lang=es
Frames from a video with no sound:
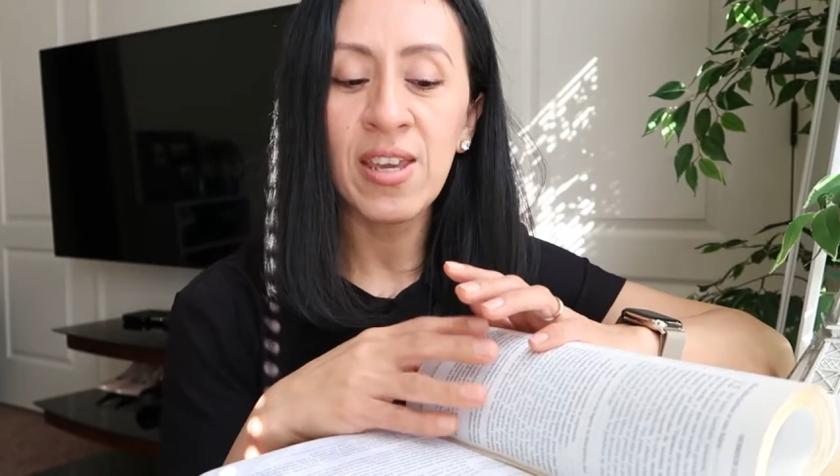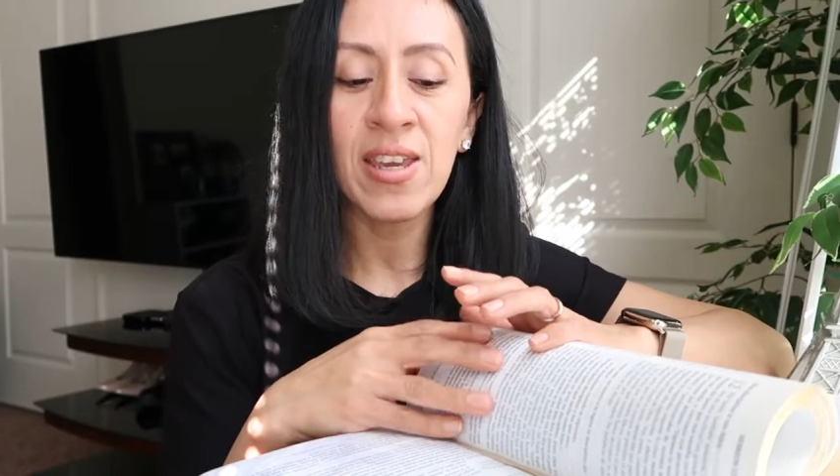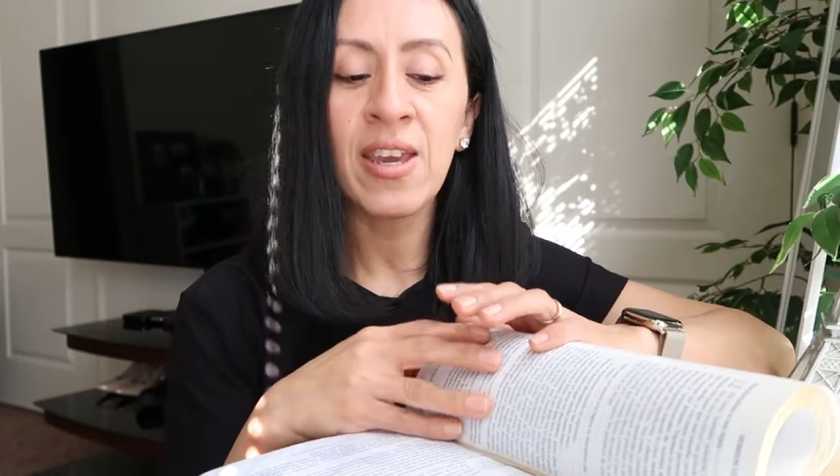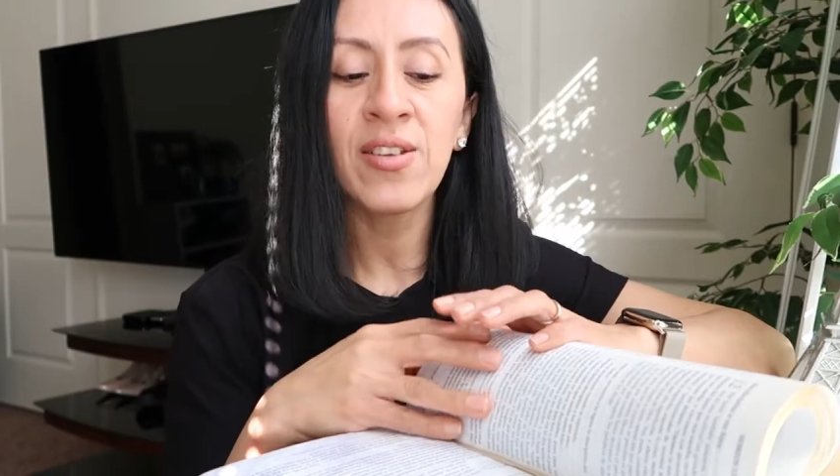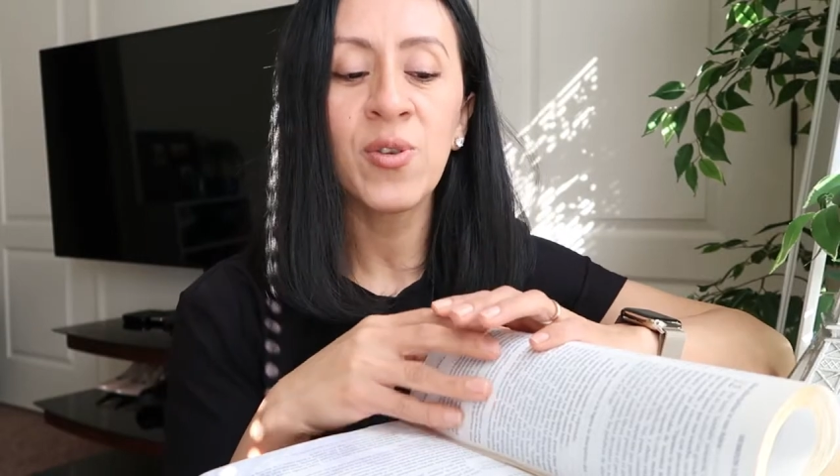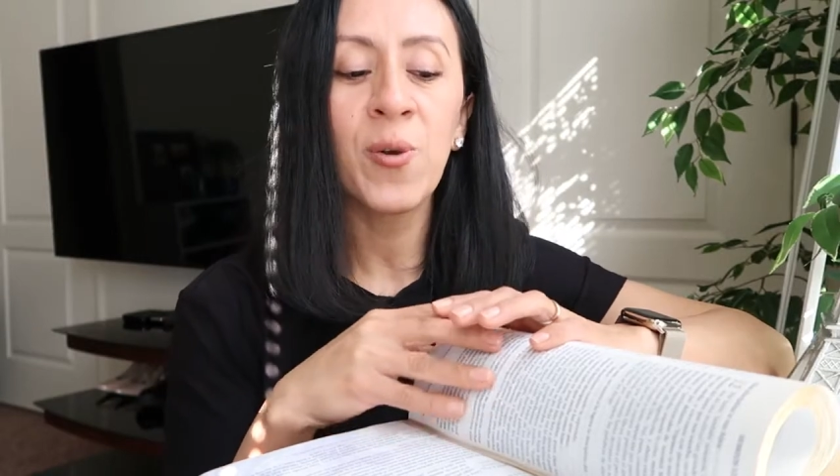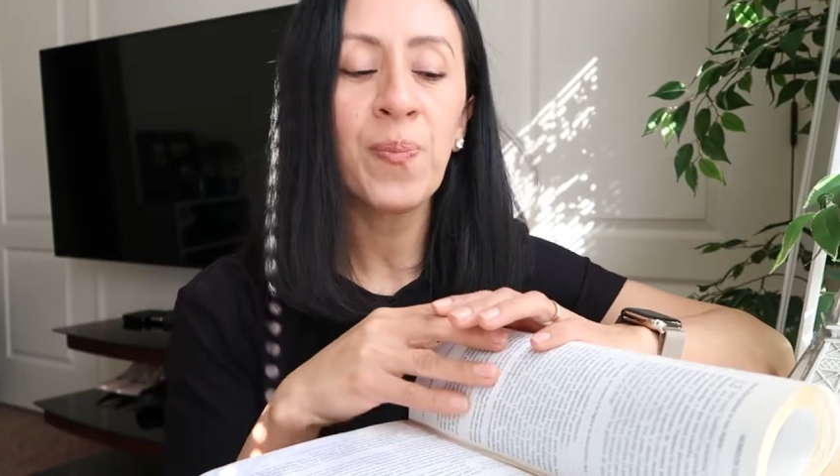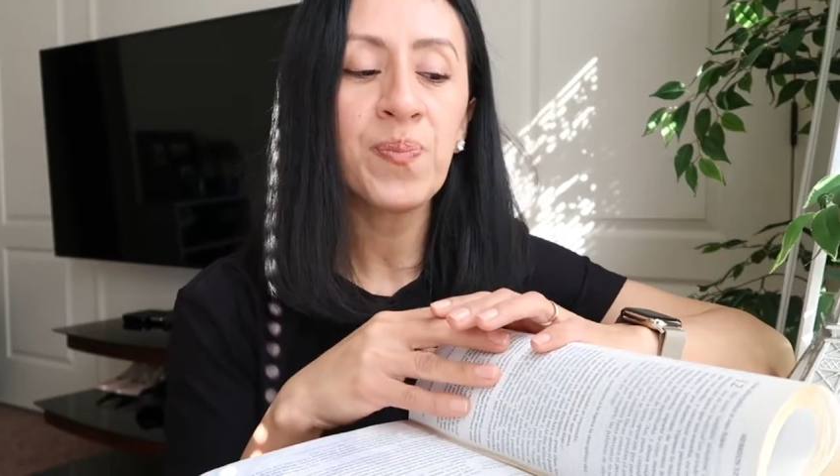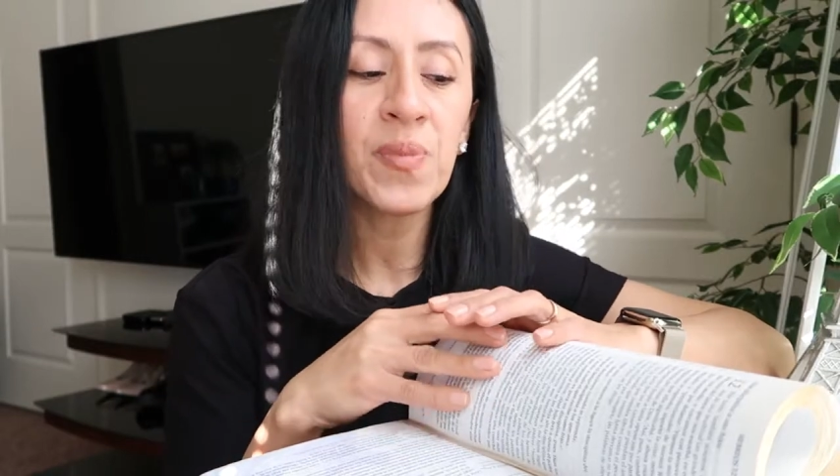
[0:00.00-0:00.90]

y eso,